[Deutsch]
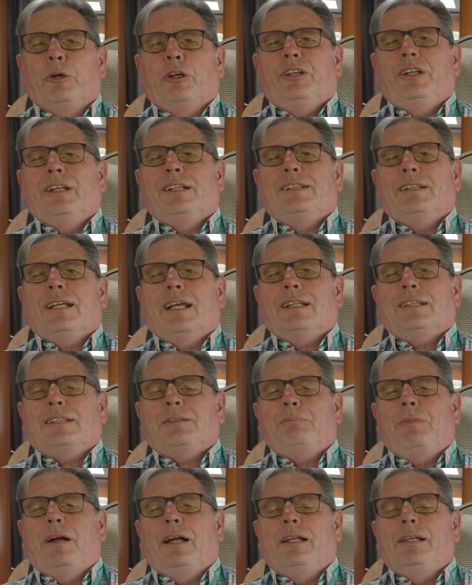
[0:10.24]
möchte jetzt
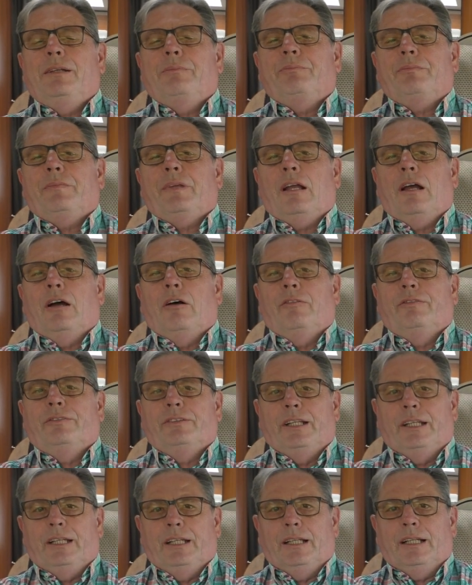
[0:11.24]
erstmal auf
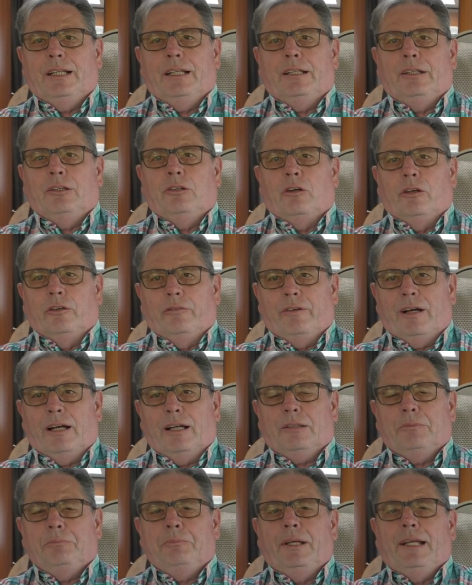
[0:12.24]
die
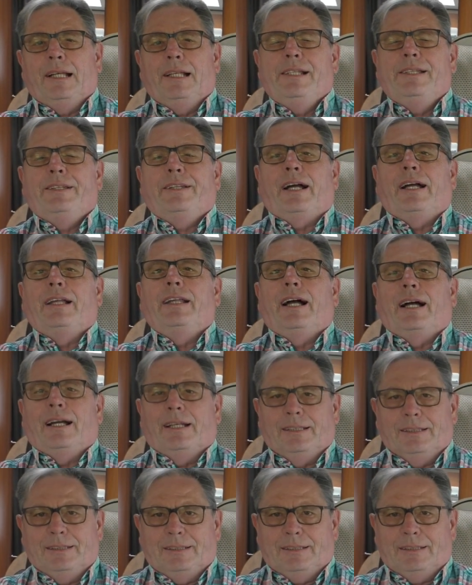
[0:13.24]
Neuwagenmängel Teil
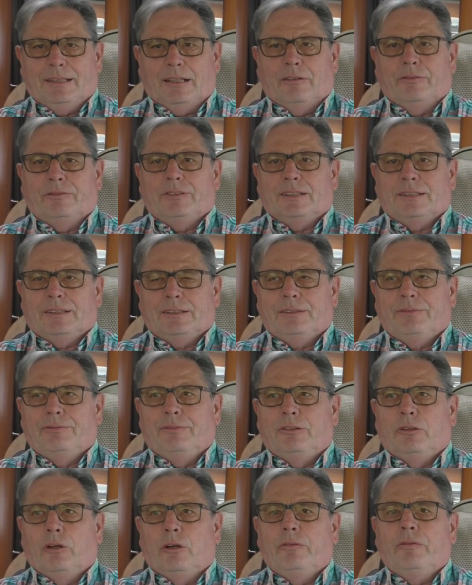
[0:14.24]
1, auf das
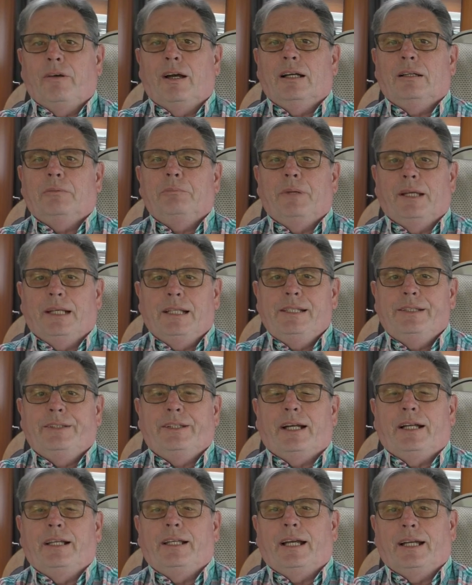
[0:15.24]
Neuwagenmängel
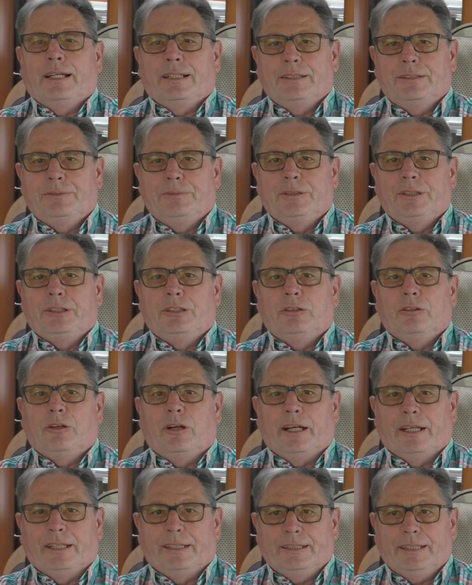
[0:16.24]
Teil 1 Video
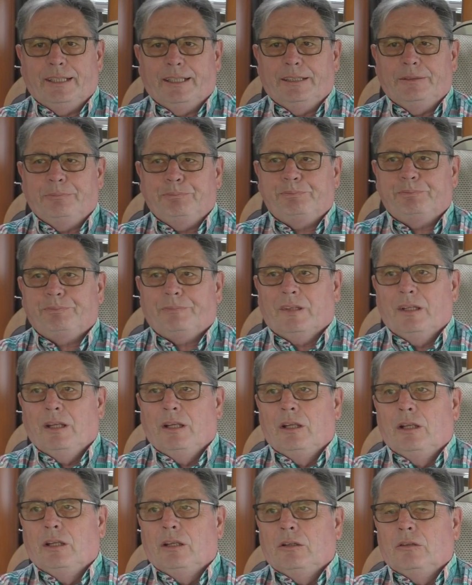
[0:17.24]
eingehen.
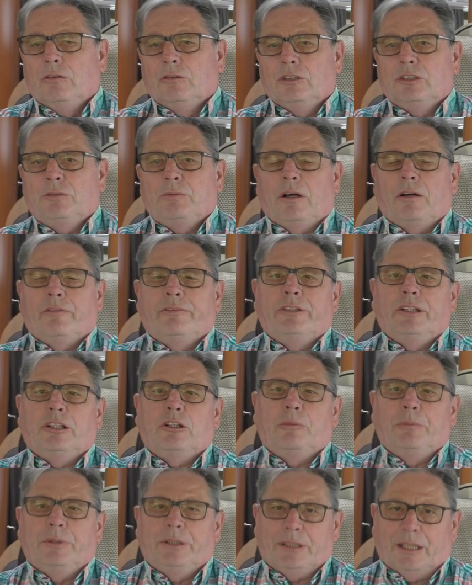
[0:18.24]
Und zwar auf die
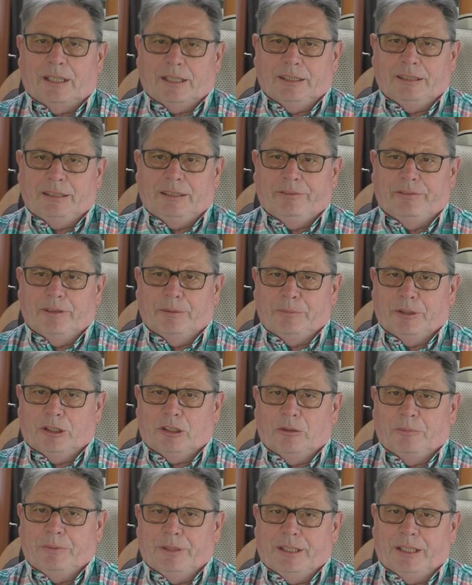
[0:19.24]
Kommentare, die wir
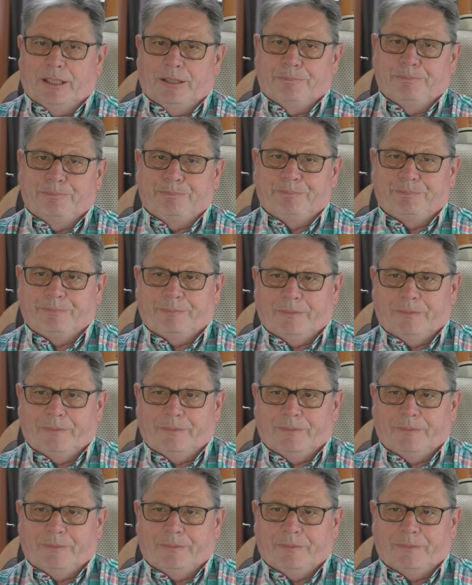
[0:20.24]
bekommen haben.